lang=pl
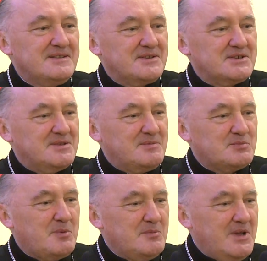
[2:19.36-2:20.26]
to sobie
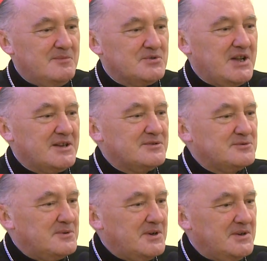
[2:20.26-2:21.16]
przypomniałem żart,
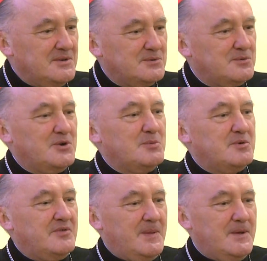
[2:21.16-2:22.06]
którego, który
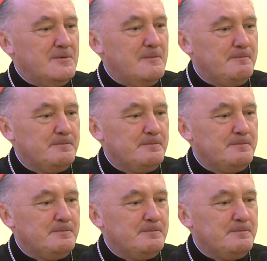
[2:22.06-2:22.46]
opowiadał,